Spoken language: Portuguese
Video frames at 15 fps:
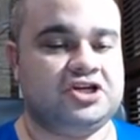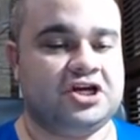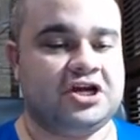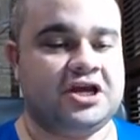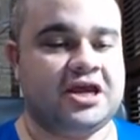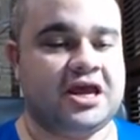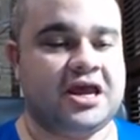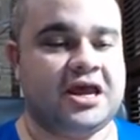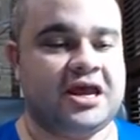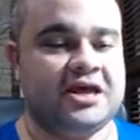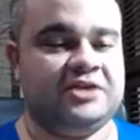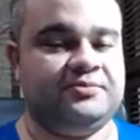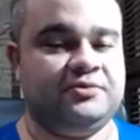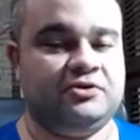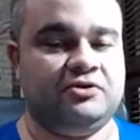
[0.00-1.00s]

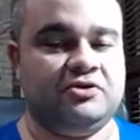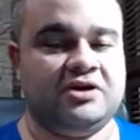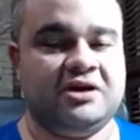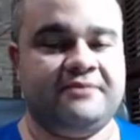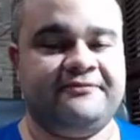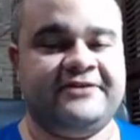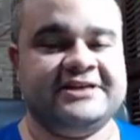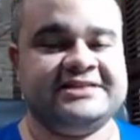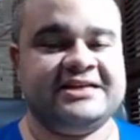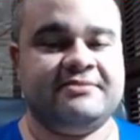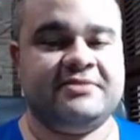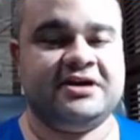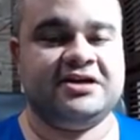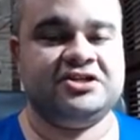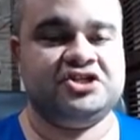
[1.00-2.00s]
quieto, Poluga. Vamos fazer a
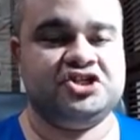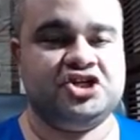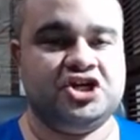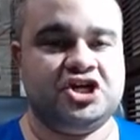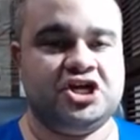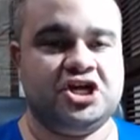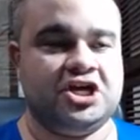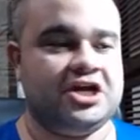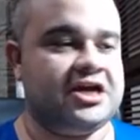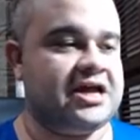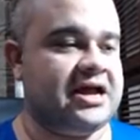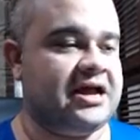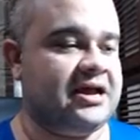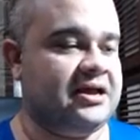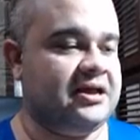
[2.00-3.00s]
mandinga.